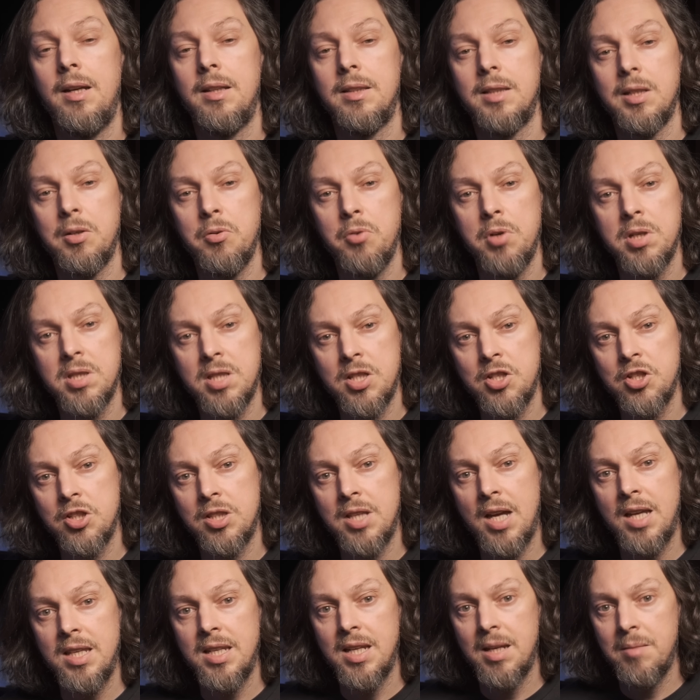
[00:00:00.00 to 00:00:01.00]
Такое
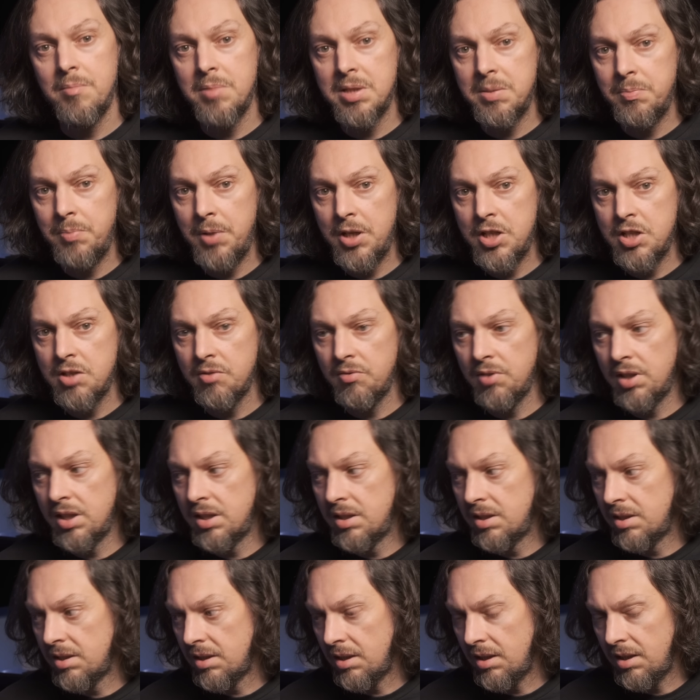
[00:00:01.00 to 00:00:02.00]
сочетание
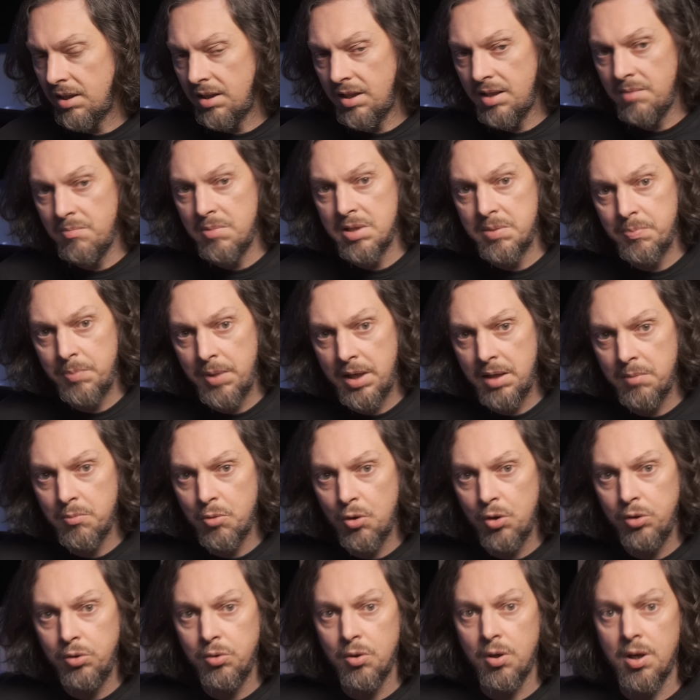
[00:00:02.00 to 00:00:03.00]
обеспечивает и
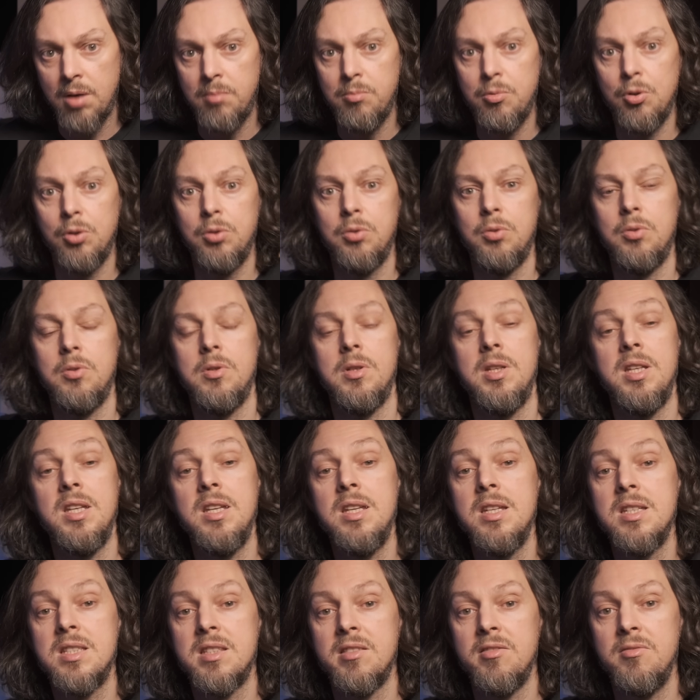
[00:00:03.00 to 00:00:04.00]
бесперебойную работу,
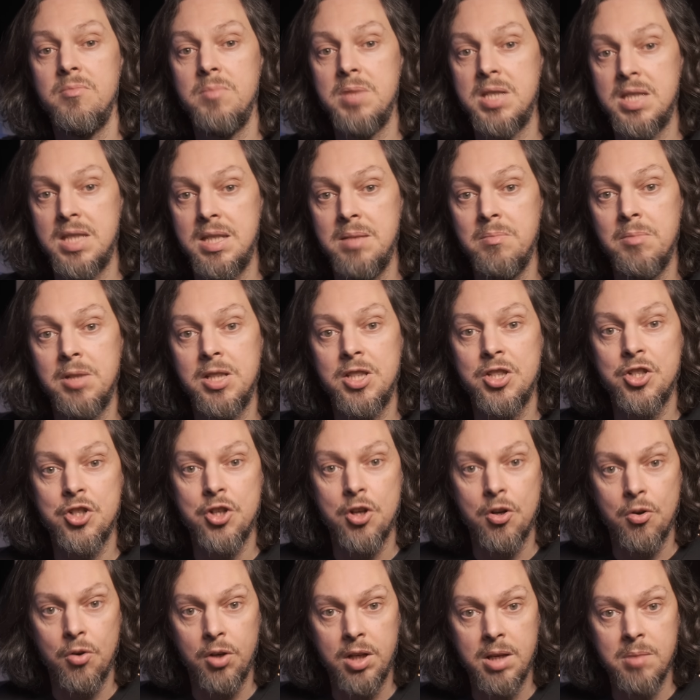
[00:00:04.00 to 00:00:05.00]
и совместимость с
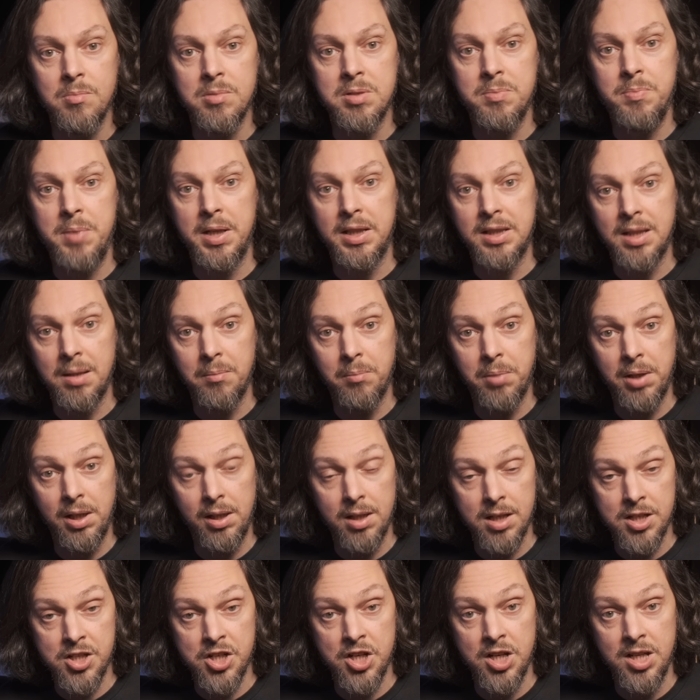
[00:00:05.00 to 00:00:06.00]
широким спектром
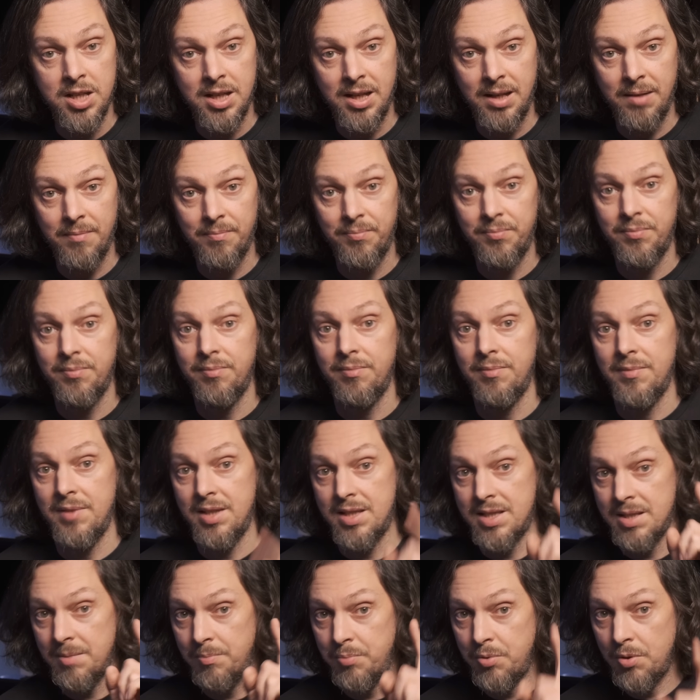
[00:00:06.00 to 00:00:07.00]
приложений.
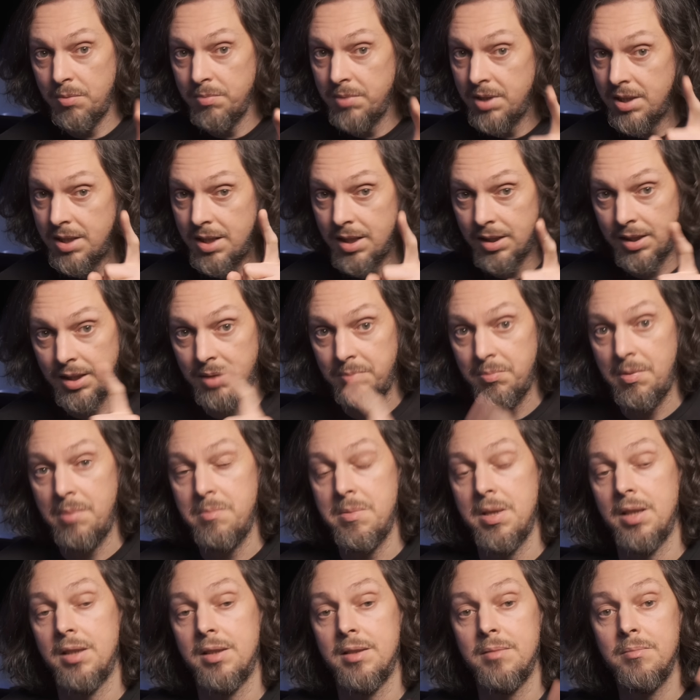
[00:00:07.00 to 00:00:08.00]
Запомните этот
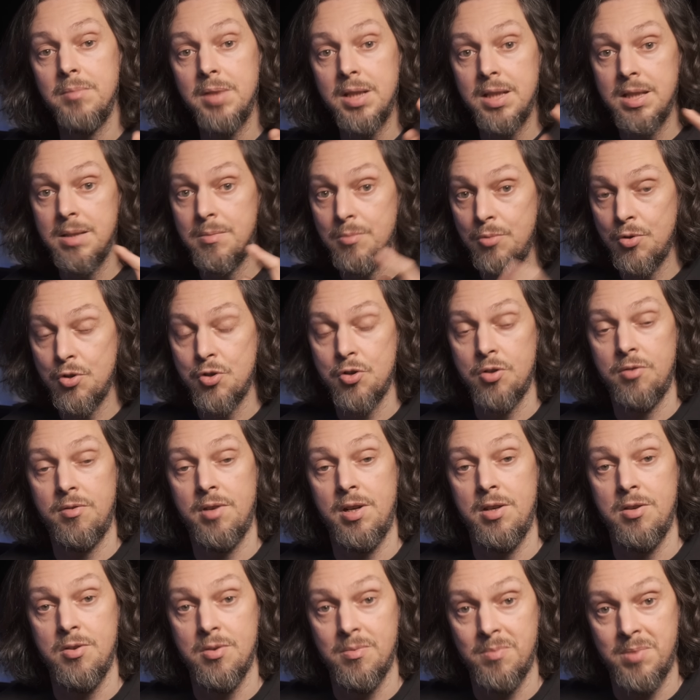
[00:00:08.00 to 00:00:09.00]
момент, мы к нему еще
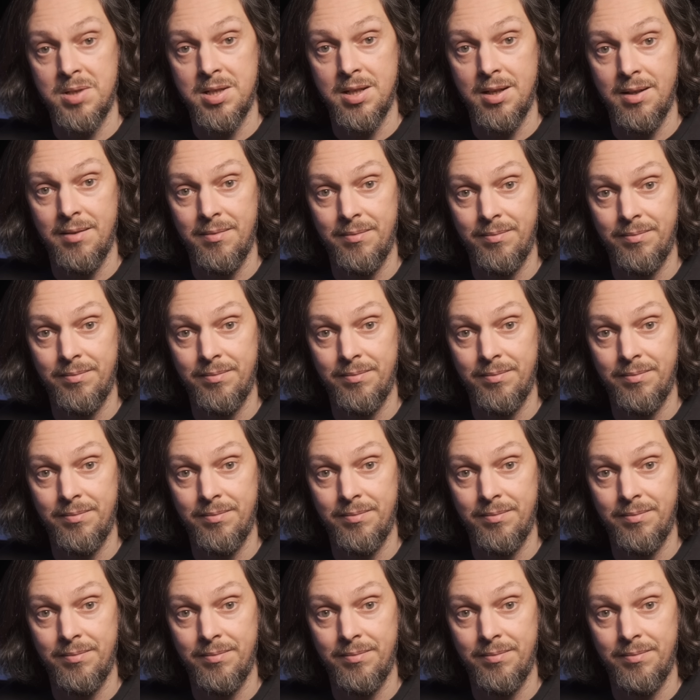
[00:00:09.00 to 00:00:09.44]
вернемся.